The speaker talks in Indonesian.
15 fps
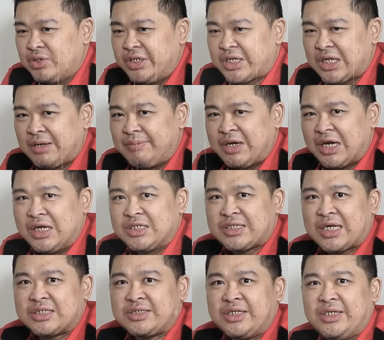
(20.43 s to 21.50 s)
itu
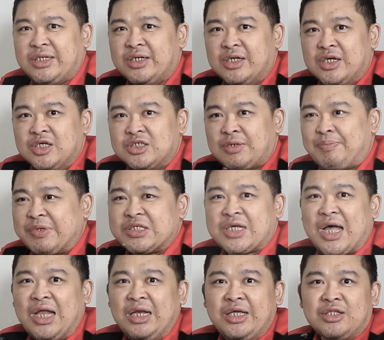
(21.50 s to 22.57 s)
dikriminalisasi cepat
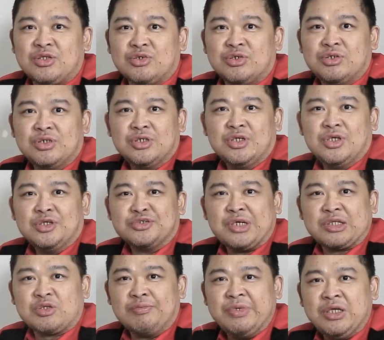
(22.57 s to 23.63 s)
sekali itu.
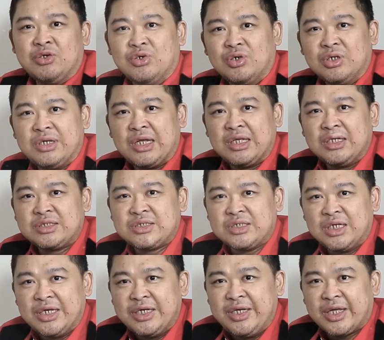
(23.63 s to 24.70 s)
Satu minggu dari
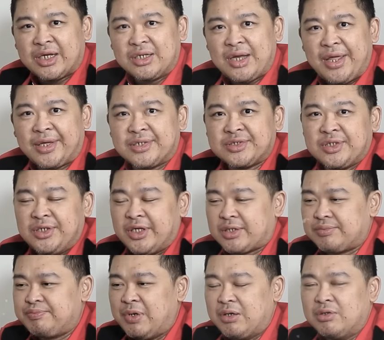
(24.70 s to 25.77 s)
lidik naik ke
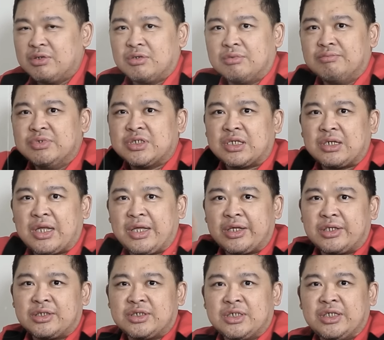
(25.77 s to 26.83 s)
sidik, pung bisa
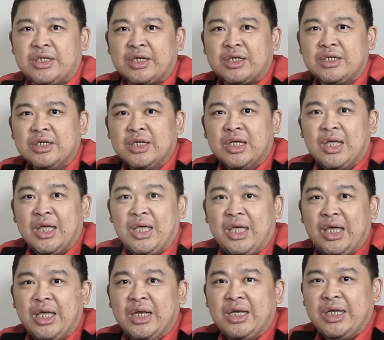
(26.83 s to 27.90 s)
naik ke sini ya.
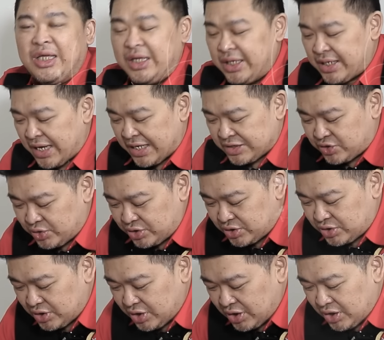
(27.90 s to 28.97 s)
Ini
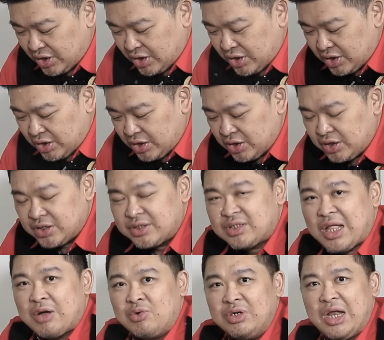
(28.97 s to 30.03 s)
kasus
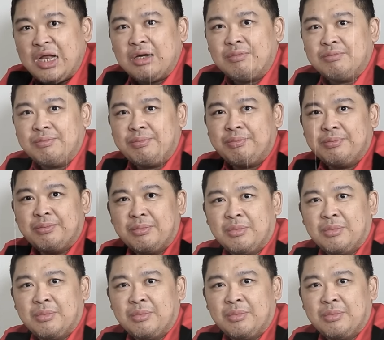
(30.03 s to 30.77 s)
tahunan